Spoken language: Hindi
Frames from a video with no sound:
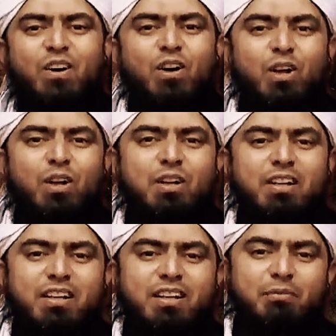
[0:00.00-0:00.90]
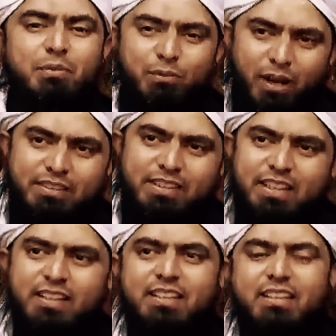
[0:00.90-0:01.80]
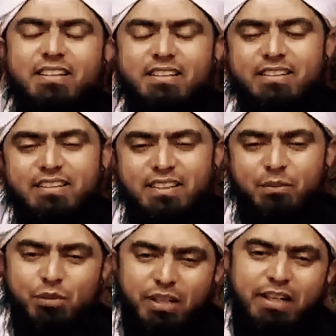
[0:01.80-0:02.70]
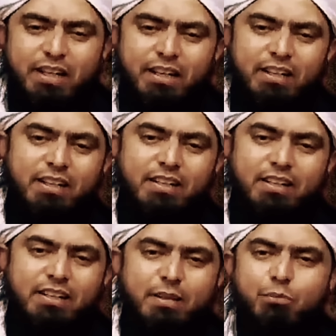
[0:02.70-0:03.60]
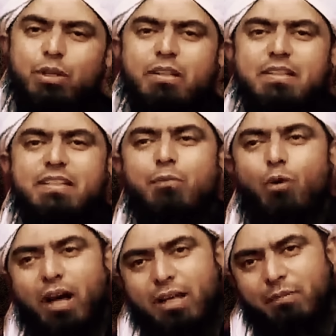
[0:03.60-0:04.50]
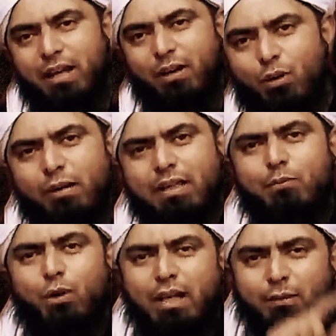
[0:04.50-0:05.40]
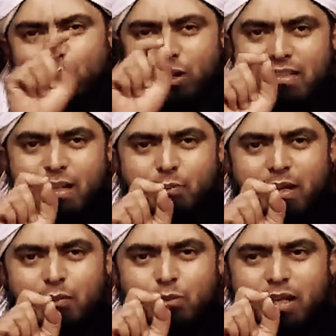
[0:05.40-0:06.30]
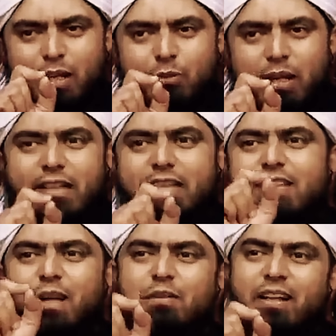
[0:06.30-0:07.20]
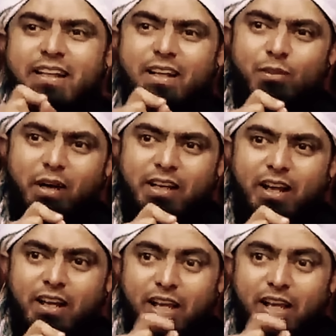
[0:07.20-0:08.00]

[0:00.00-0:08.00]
और फिर वहाँ से यानी वो चले गए ये पूरी हदीस सही बुखारी में और बल्कि बुखारी में पूरा एक चैप्टर है अबूज़र गफारी के इस्लाम लाने का वाक़